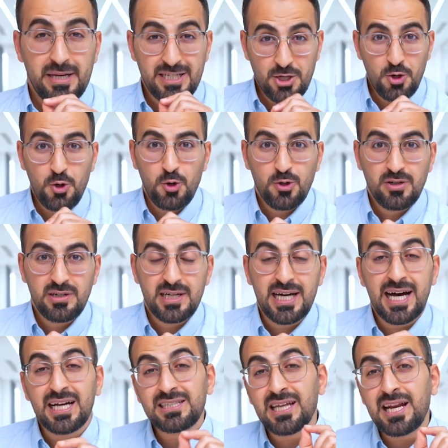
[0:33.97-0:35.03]
بس هون
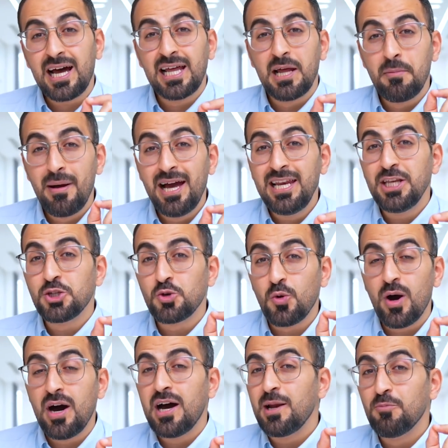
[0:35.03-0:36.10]
خطر على بالي
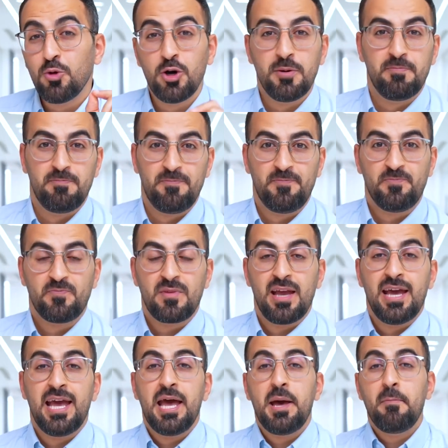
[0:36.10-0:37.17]
سؤال مهم
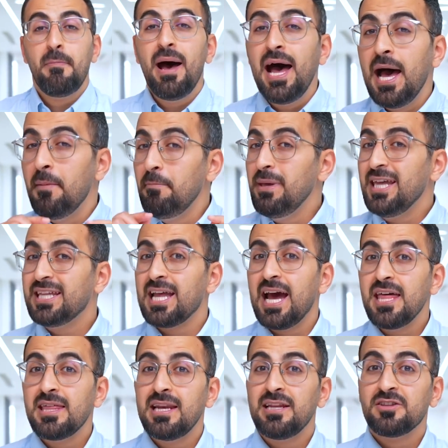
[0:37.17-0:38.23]
ما أهمية
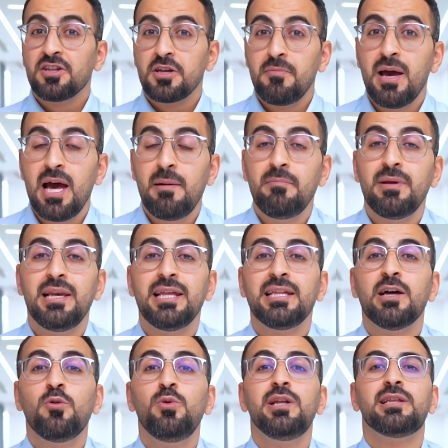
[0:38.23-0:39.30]
هذا الانضمام
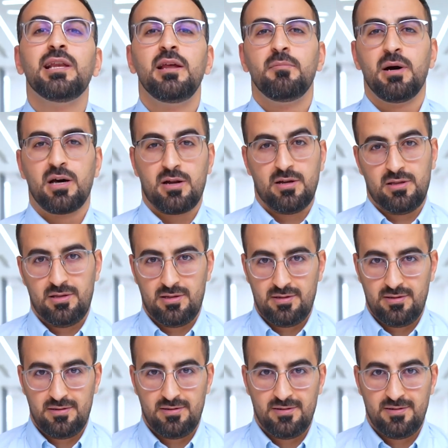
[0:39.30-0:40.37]
لدولة الإمارات؟
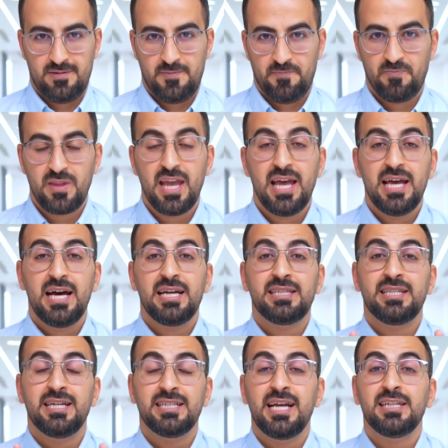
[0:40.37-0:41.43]

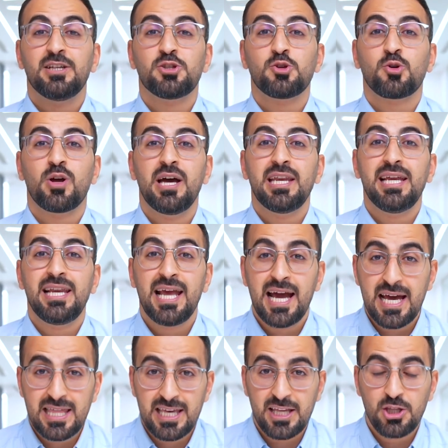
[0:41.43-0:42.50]
التعداد السكاني لهذه